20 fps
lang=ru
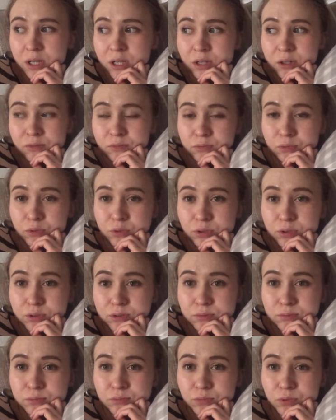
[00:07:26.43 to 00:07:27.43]
вот.
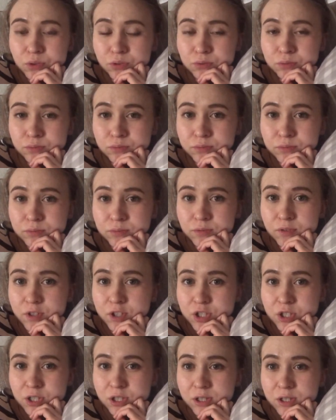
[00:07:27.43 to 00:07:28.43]
Он
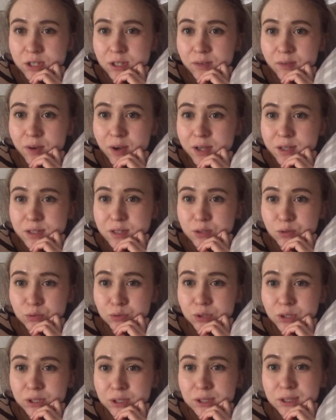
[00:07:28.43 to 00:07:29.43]
вечно нарывается
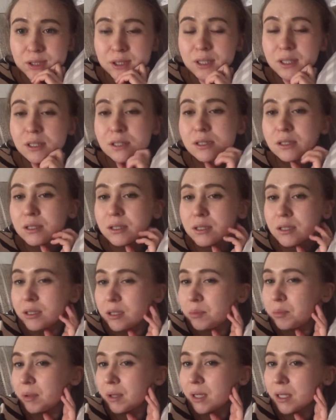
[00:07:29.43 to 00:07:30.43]
куда-то съездить,
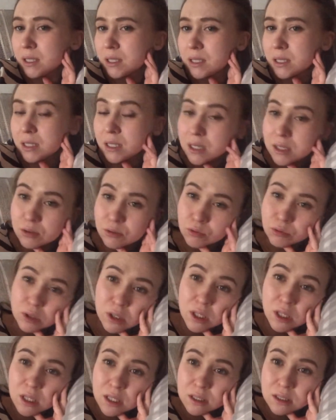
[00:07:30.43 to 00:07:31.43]
типа гостей. Ну,
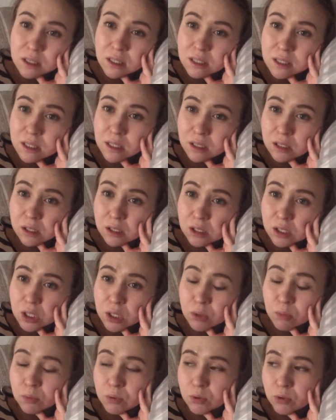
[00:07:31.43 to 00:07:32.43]
знаете, я так не
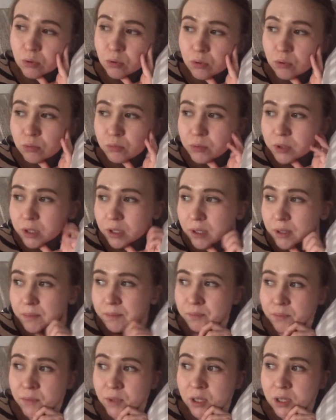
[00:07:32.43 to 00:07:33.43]
люблю. У меня
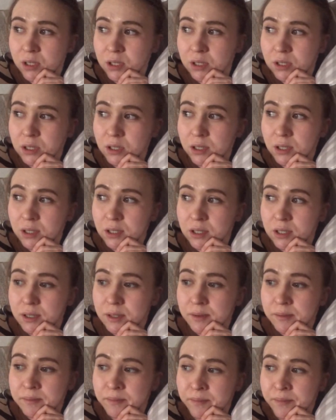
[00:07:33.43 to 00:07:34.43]
а,
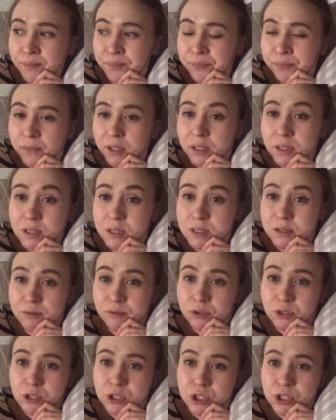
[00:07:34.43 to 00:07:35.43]
ну, есть свое
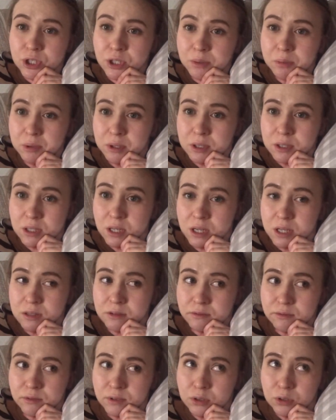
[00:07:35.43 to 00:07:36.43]
личное
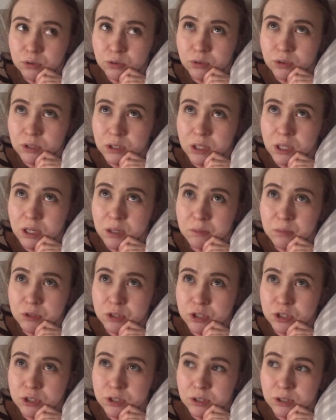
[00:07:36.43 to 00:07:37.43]
пространство, которое я
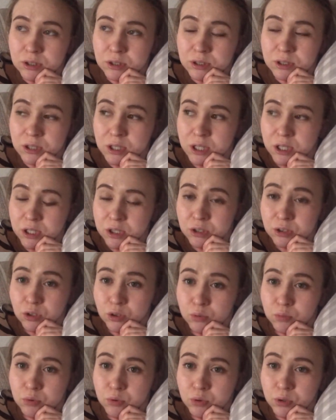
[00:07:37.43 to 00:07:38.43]
обычно не
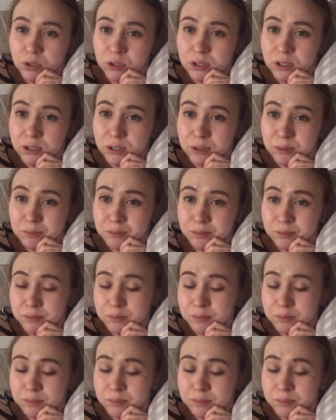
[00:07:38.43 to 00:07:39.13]
люблю, когда там